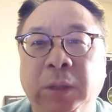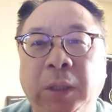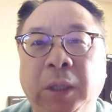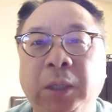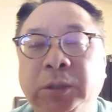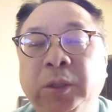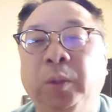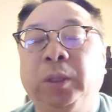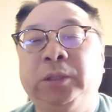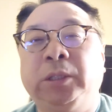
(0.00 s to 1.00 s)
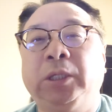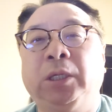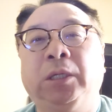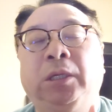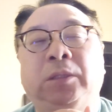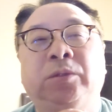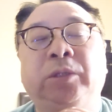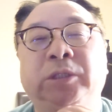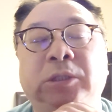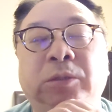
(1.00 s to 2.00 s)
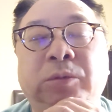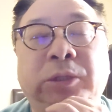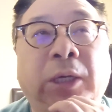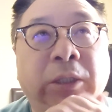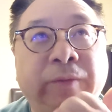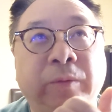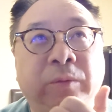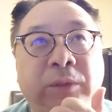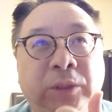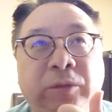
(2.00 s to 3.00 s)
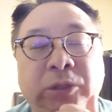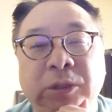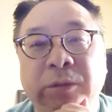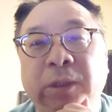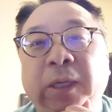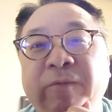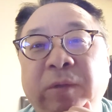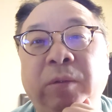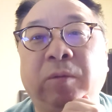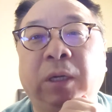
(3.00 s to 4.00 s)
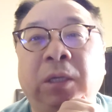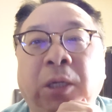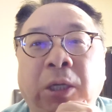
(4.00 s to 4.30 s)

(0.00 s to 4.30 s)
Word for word: 啊，有了这个呃土耳其护照，因为我的确是有人来问过我，